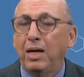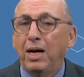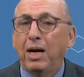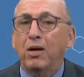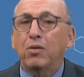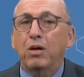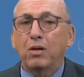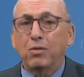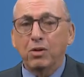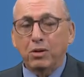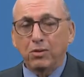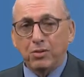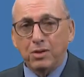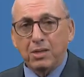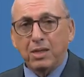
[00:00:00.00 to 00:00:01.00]
Agora, quando
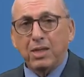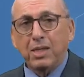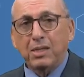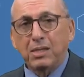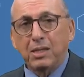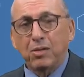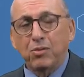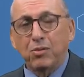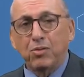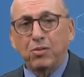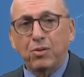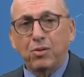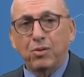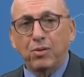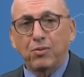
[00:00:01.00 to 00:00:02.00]
você quer ser um.